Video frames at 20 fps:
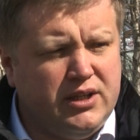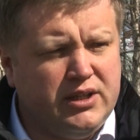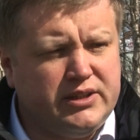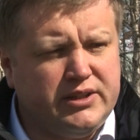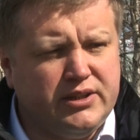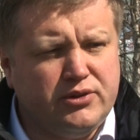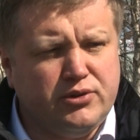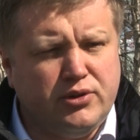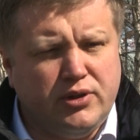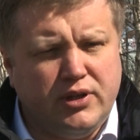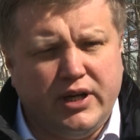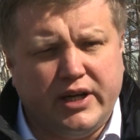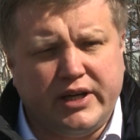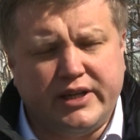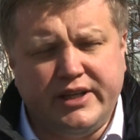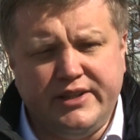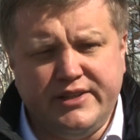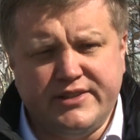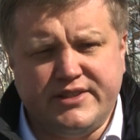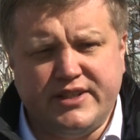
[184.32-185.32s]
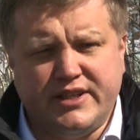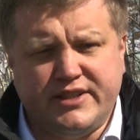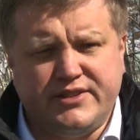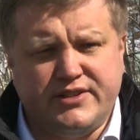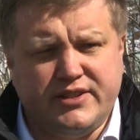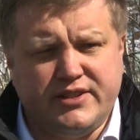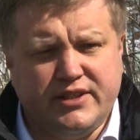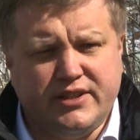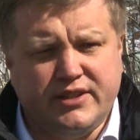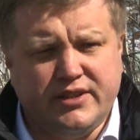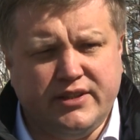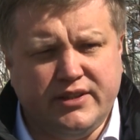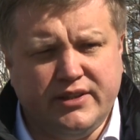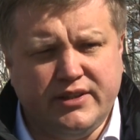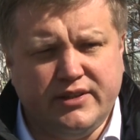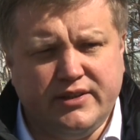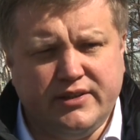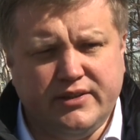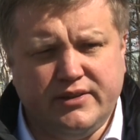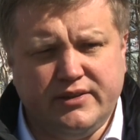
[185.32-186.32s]
Это организация
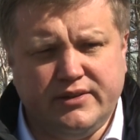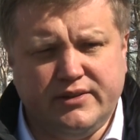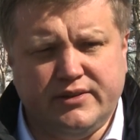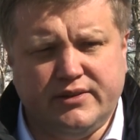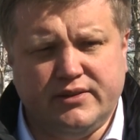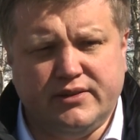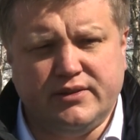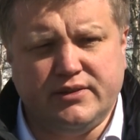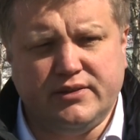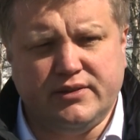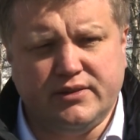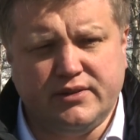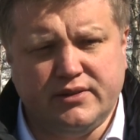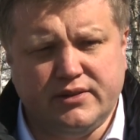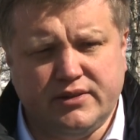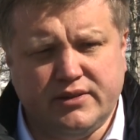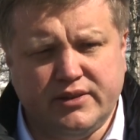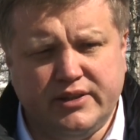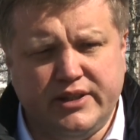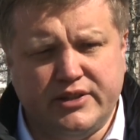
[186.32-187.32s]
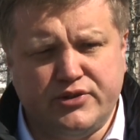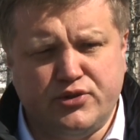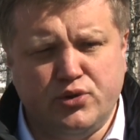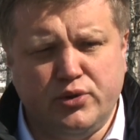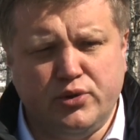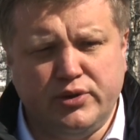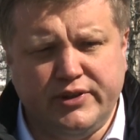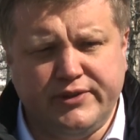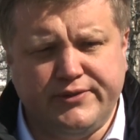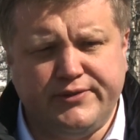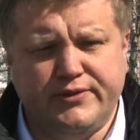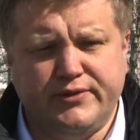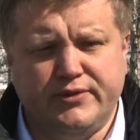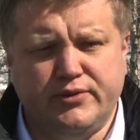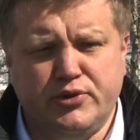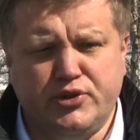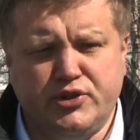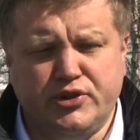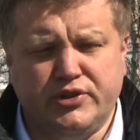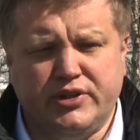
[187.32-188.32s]
э, газонов
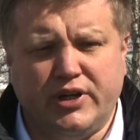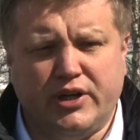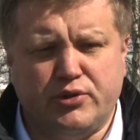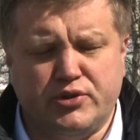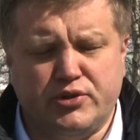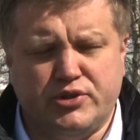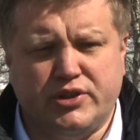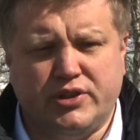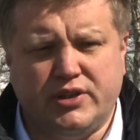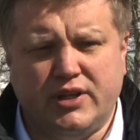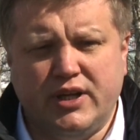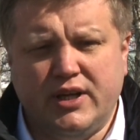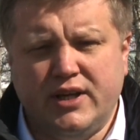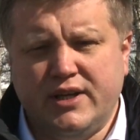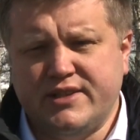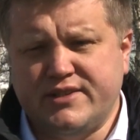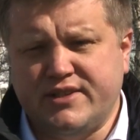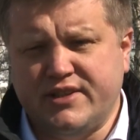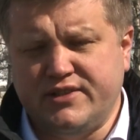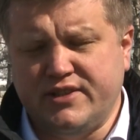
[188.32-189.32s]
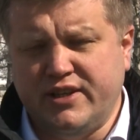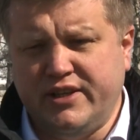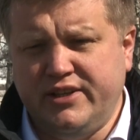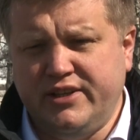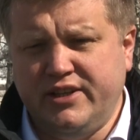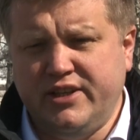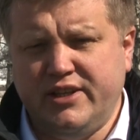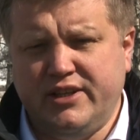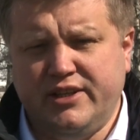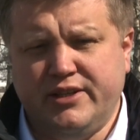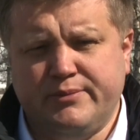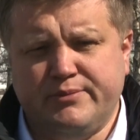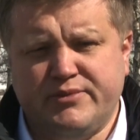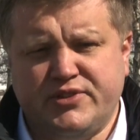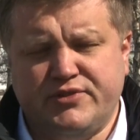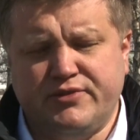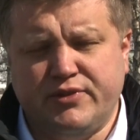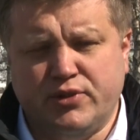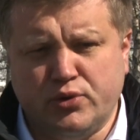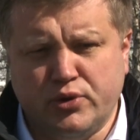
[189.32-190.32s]
очень хороших с озеленением,
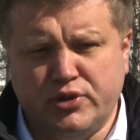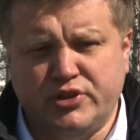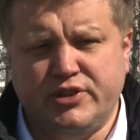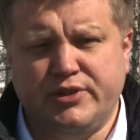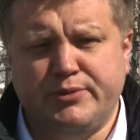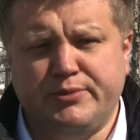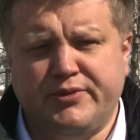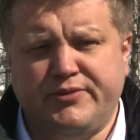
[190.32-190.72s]
с цветочным